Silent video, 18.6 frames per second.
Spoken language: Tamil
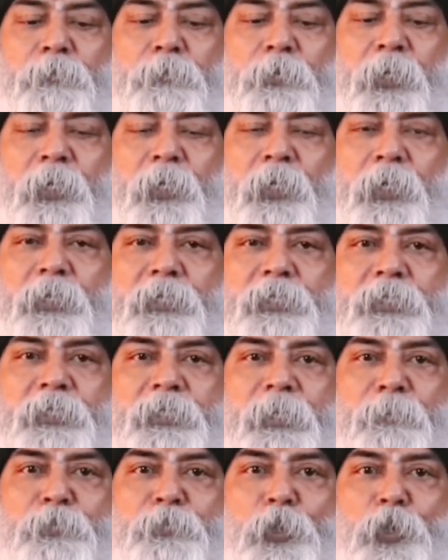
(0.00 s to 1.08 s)
இப்ப
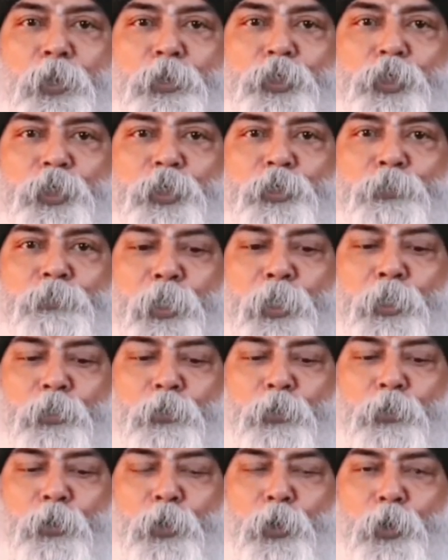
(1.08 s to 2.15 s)
சப்கான்சியஸ்
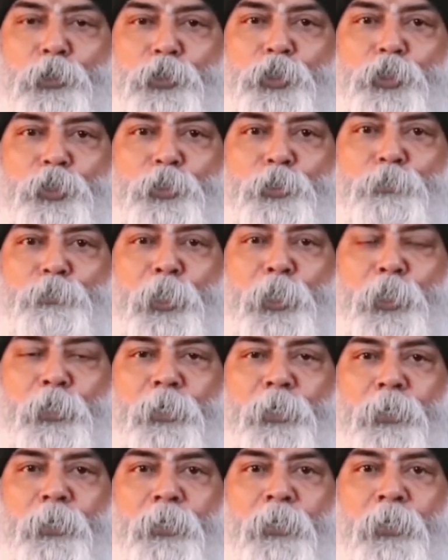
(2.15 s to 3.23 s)
மைண்டும் கான்சியஸ்
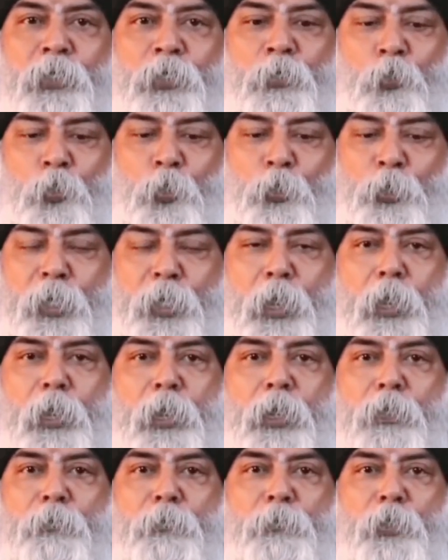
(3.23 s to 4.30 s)
மைண்டு உங்களுடைய
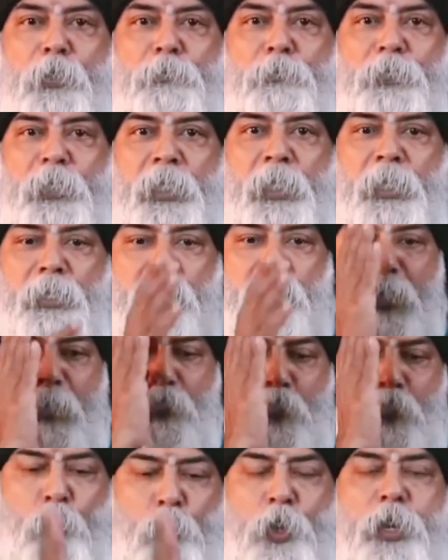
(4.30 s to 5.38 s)
ஆள் மனம்
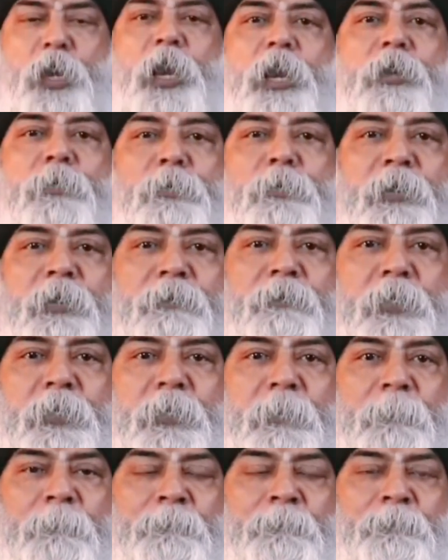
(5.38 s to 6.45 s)
என்றால் ஒன்றாக மாறி
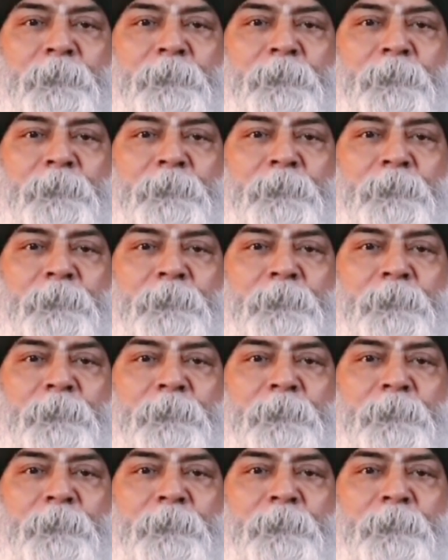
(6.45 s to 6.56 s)
விடுகிறது